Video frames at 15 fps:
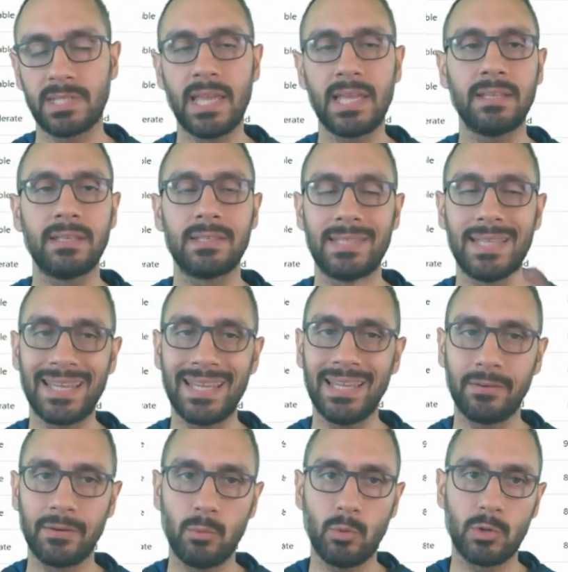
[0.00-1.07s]

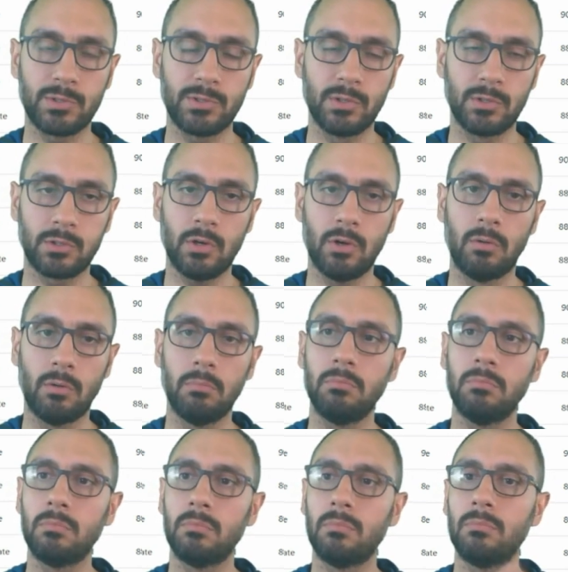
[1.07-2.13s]
stakingrewards.com
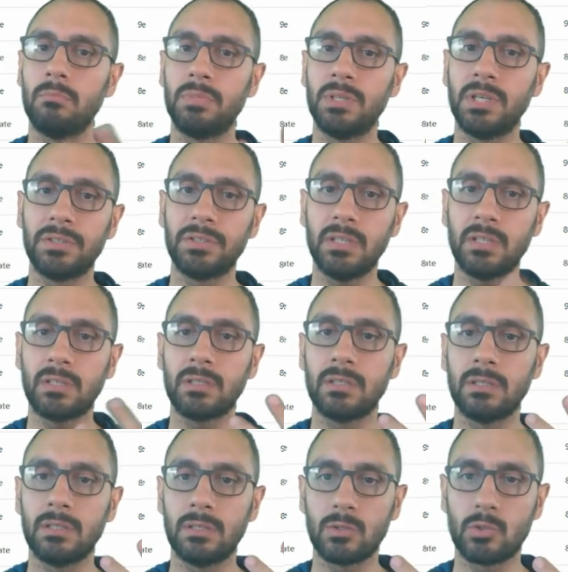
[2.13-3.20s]
بيعطيك
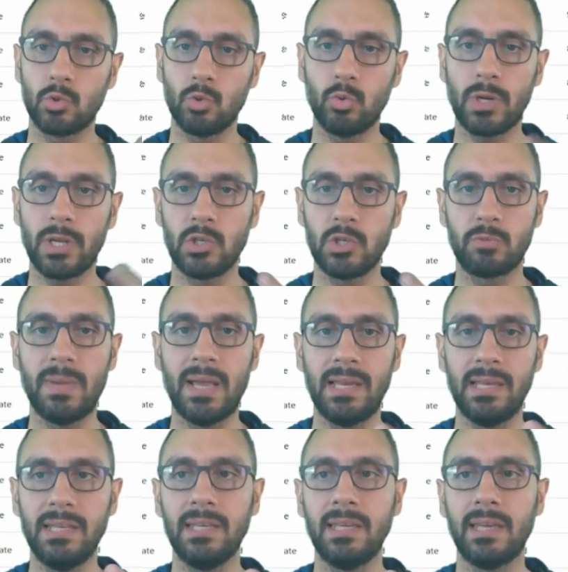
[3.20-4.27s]
صورة
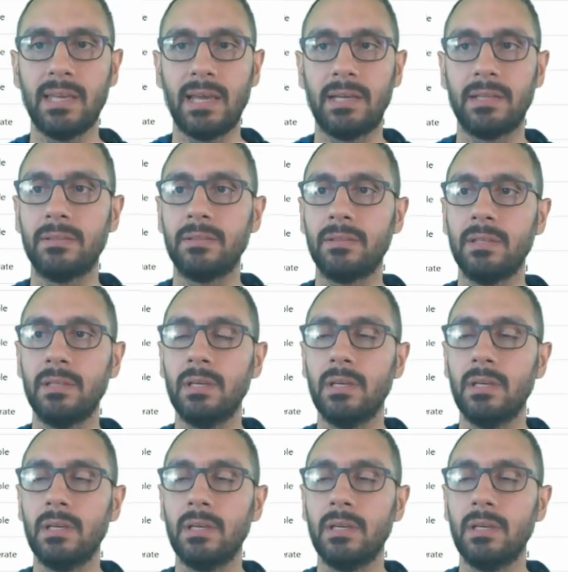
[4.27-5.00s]
إجمالية عن